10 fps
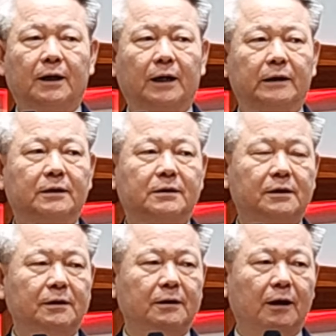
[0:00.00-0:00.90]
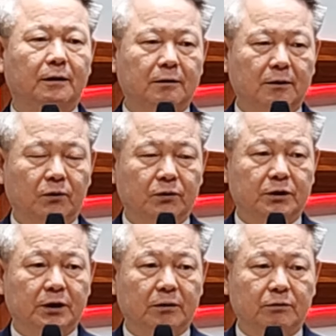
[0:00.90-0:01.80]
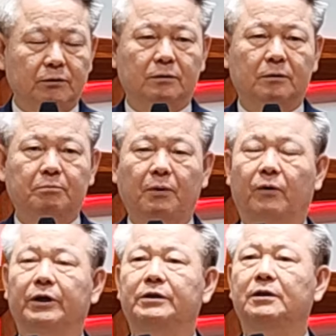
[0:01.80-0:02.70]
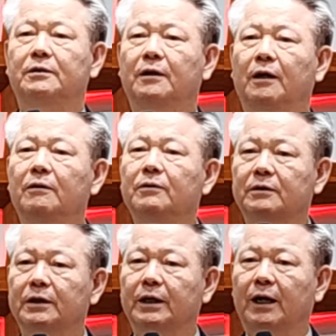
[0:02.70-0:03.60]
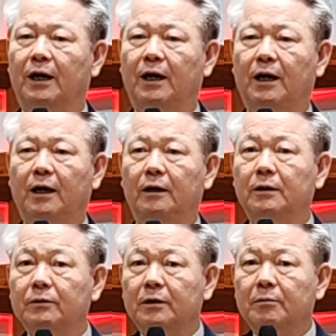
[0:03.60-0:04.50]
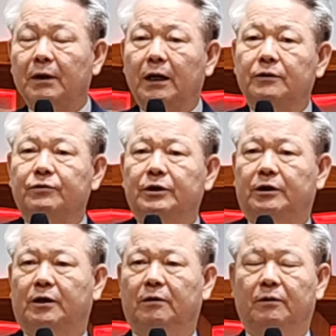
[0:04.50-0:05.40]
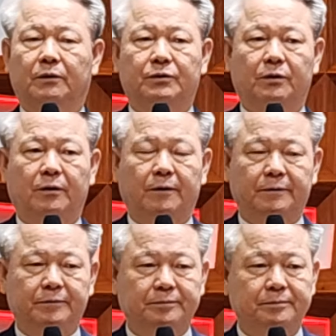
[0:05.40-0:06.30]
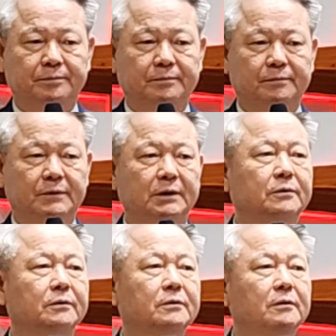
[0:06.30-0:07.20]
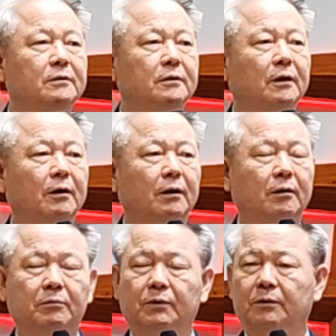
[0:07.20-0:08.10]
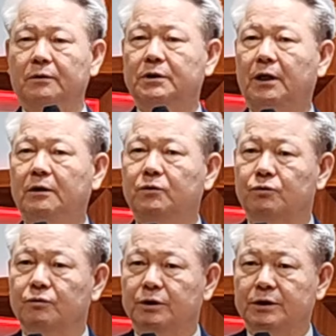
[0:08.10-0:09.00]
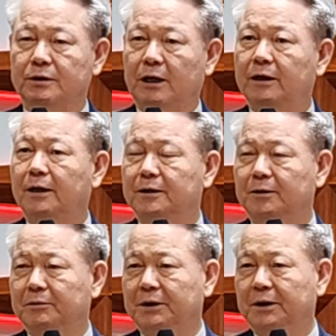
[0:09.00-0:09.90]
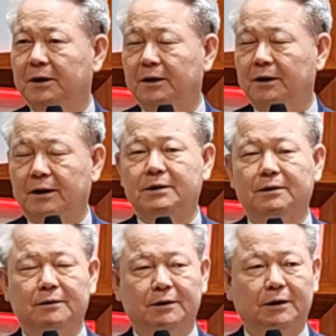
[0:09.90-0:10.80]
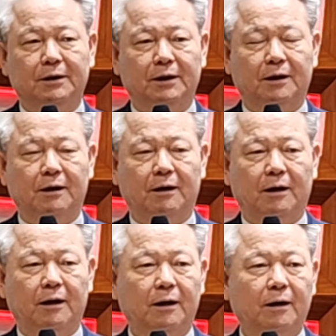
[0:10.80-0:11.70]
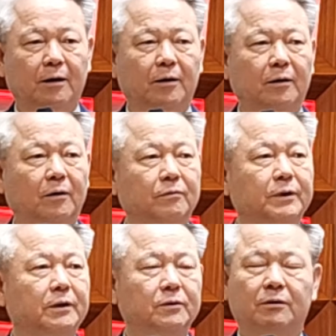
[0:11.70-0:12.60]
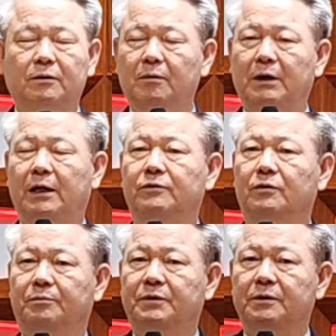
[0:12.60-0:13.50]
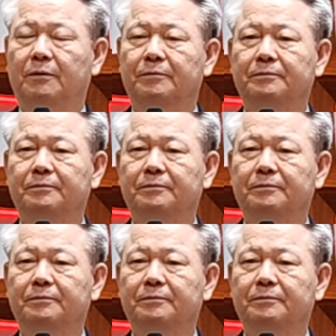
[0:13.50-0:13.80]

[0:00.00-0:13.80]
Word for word: 아니, 쓸 때는 언제고 버리실 때는 언제냐. 이렇게 말할 수 있다는 거죠. 근데 그것은 뭐 창조주이신 하나님이 하시는 일이니까 어, 우리가 어떻게 말할 수 없죠.